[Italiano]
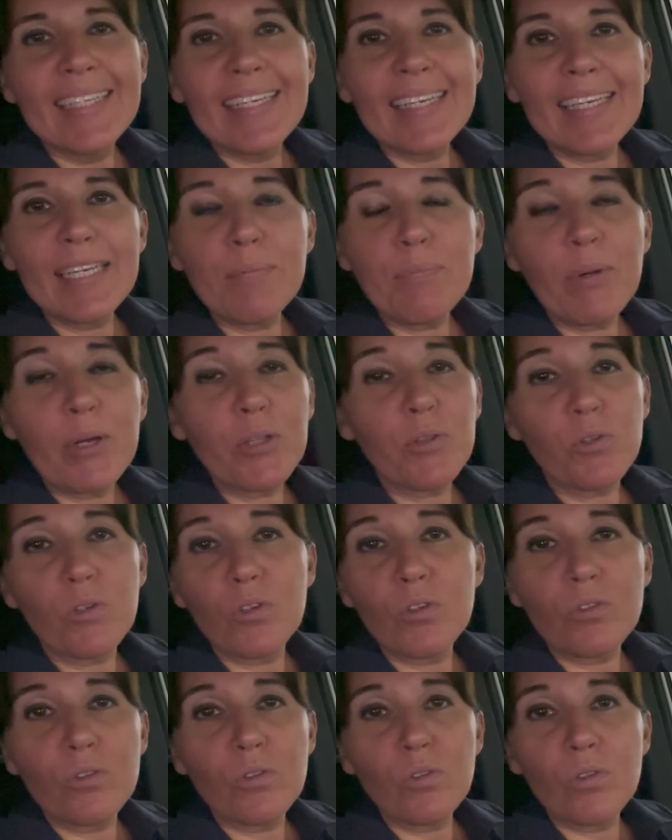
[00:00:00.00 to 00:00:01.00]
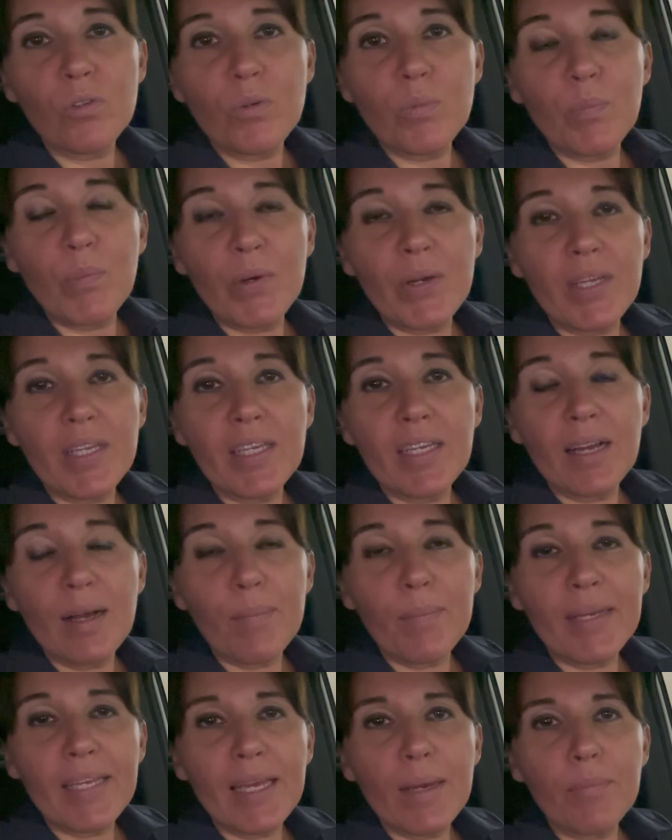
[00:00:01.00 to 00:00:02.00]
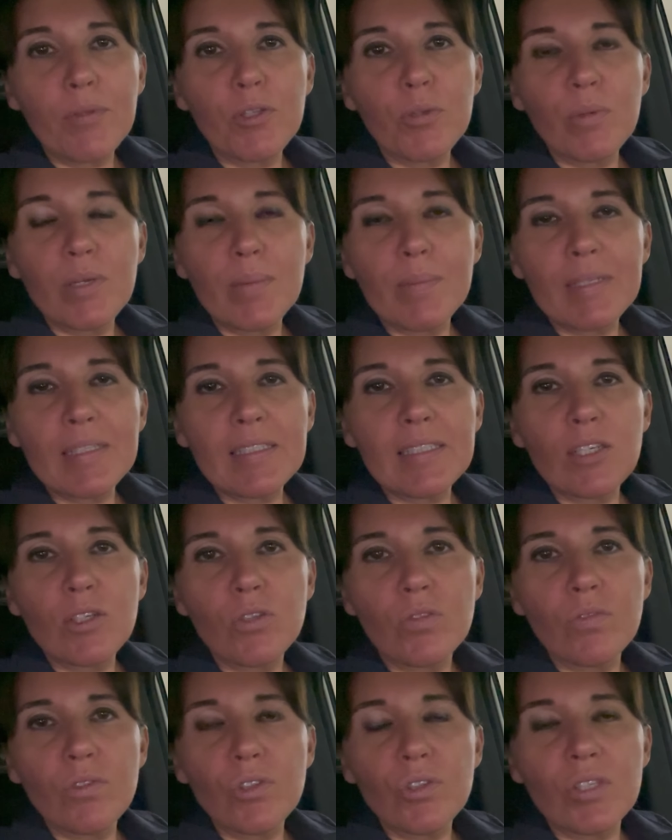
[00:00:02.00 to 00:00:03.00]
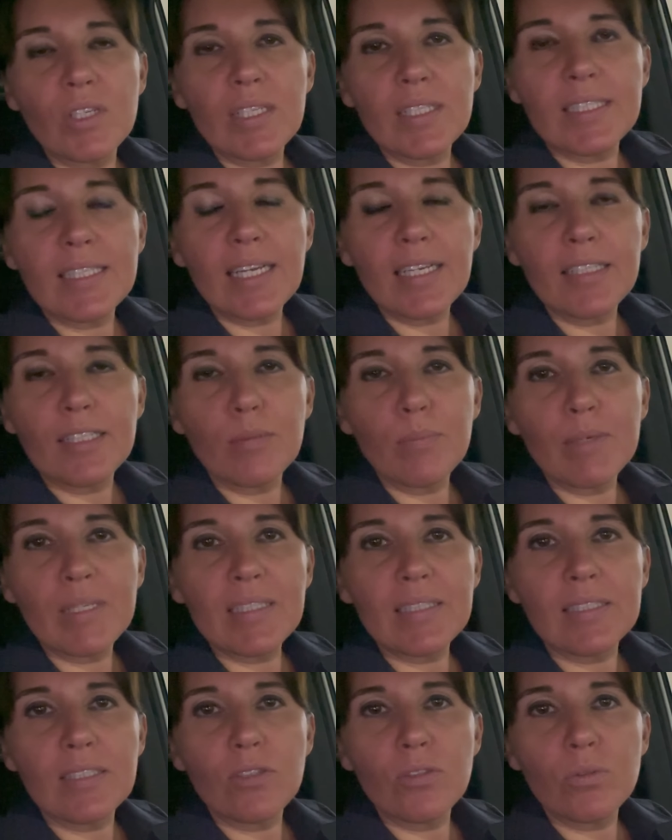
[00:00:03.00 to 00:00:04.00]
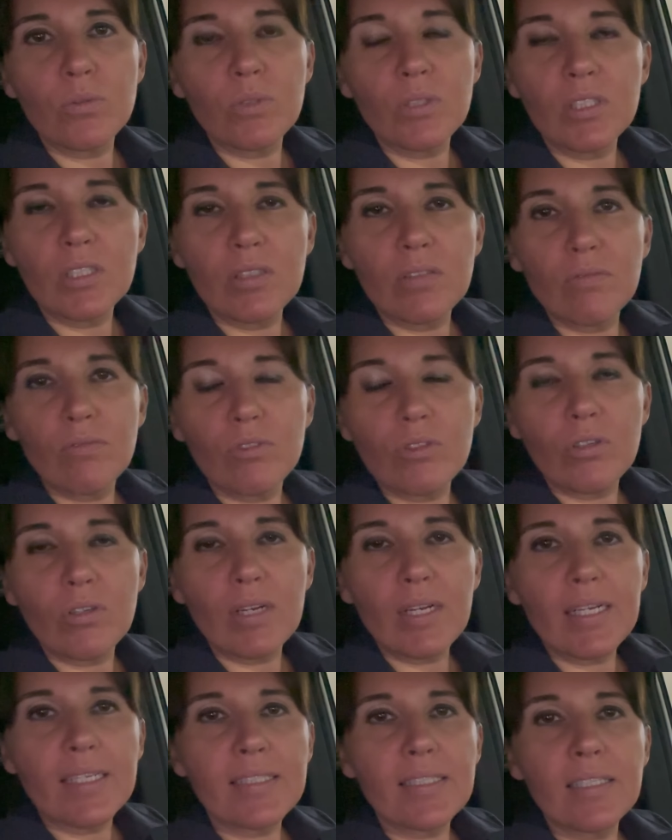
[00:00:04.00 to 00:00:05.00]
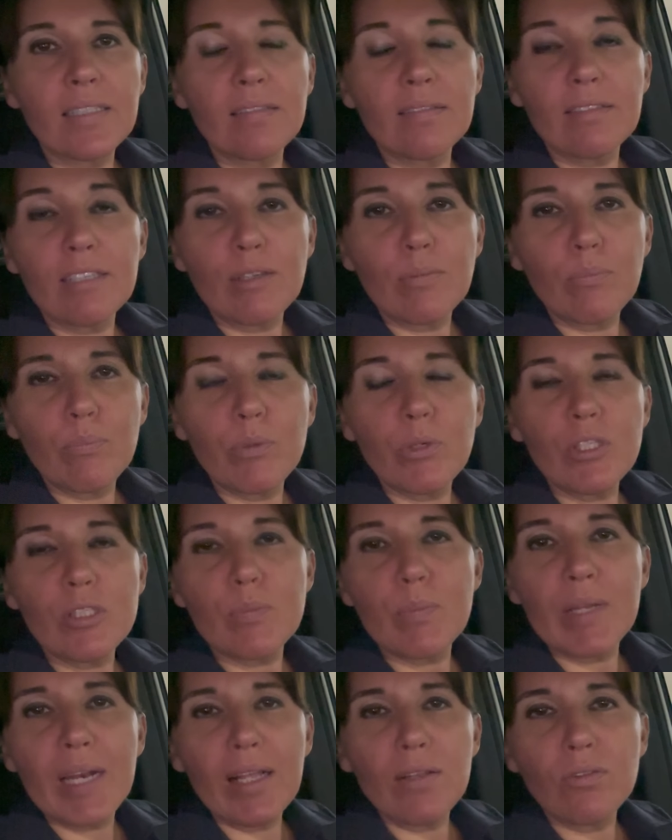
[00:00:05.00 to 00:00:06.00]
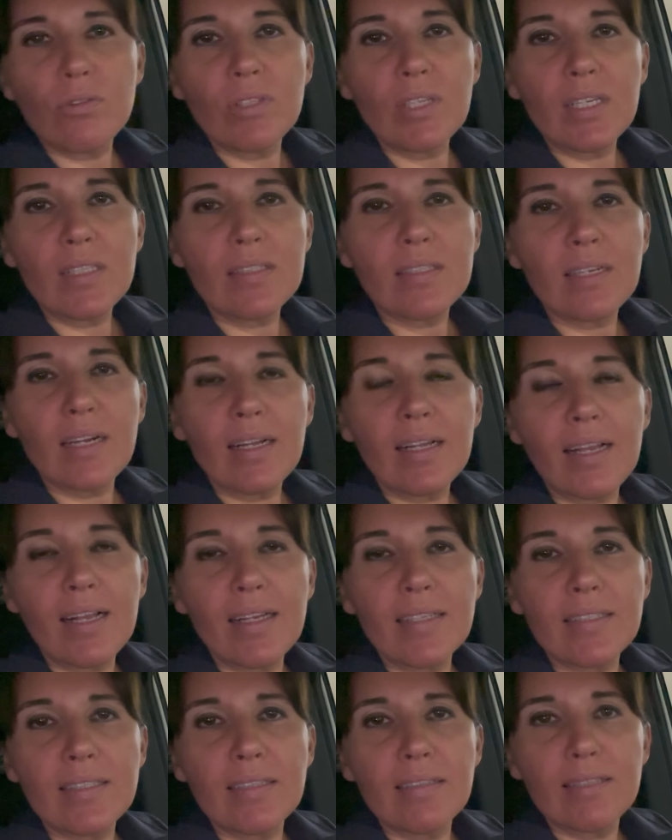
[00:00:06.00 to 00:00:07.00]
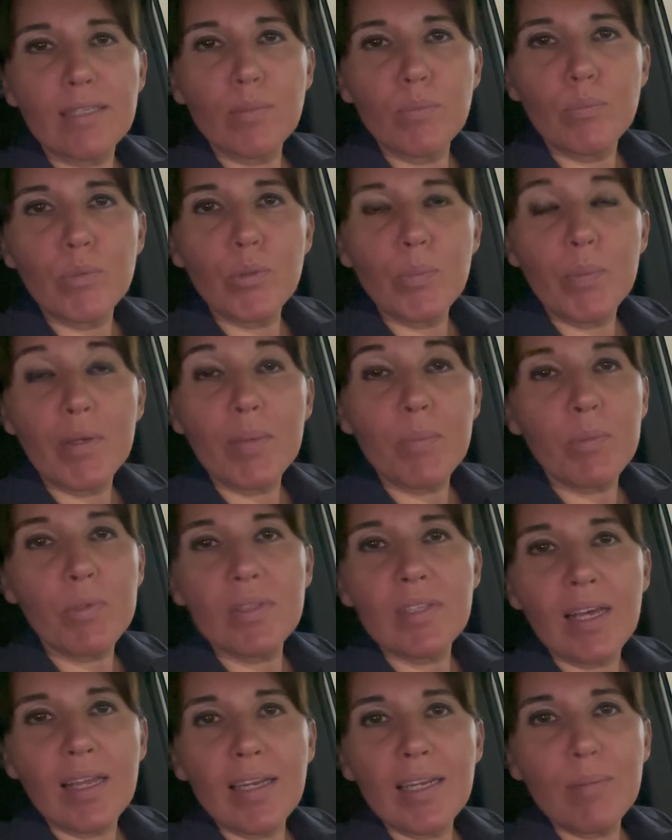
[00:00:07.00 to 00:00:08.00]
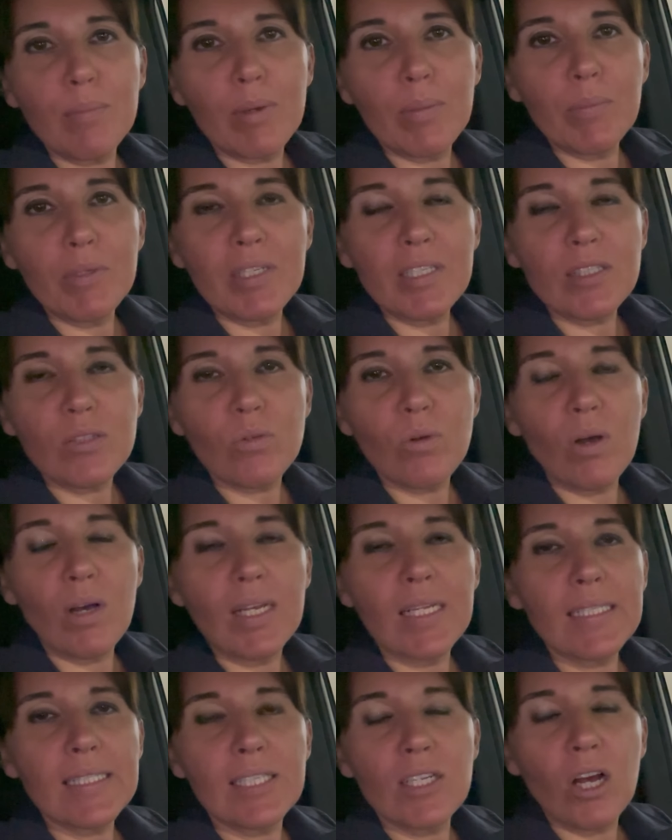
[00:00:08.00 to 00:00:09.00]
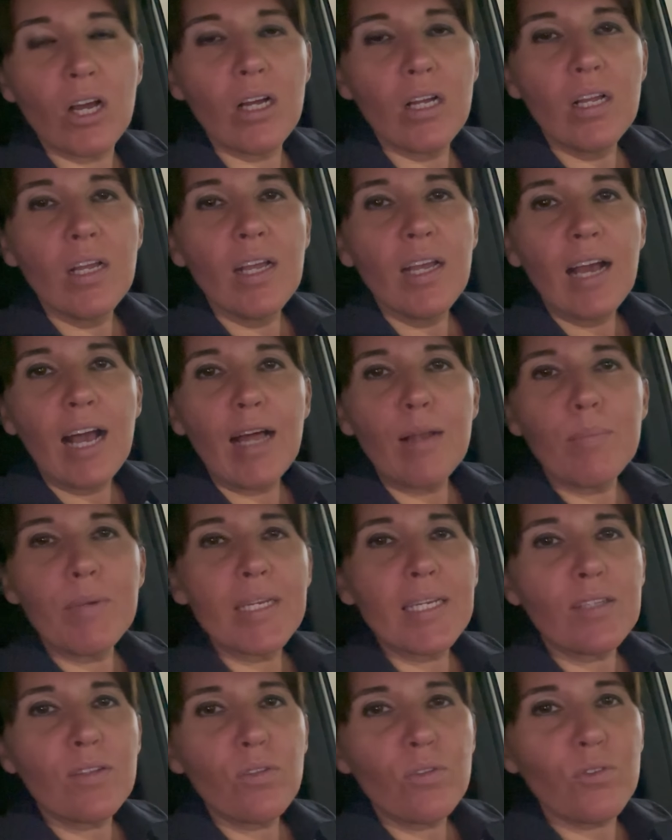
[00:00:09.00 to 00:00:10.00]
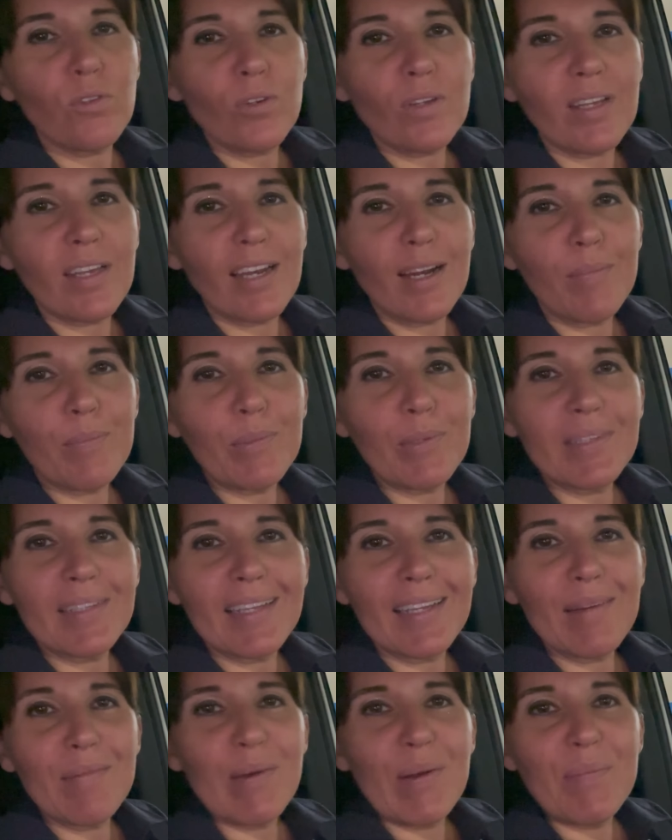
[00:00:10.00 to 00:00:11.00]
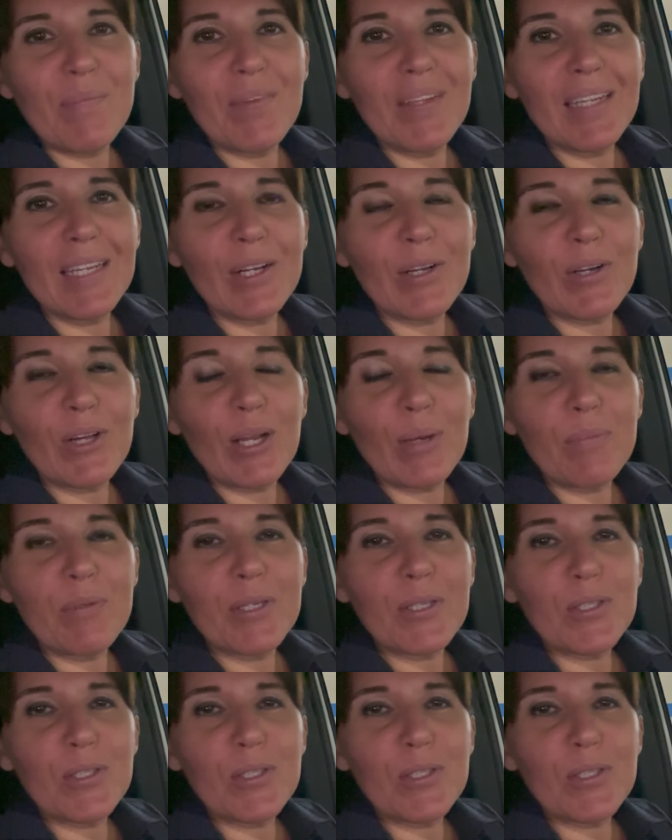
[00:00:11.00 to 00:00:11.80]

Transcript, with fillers: E poi torno poi a Miami domani mattina col volo delle 6 del mattino, quindi torno a casa in tempo, sperando di essere anche a casa in tempo per portare i bambini a scuola. Se no, al marito toccherà portare i bambini con la mia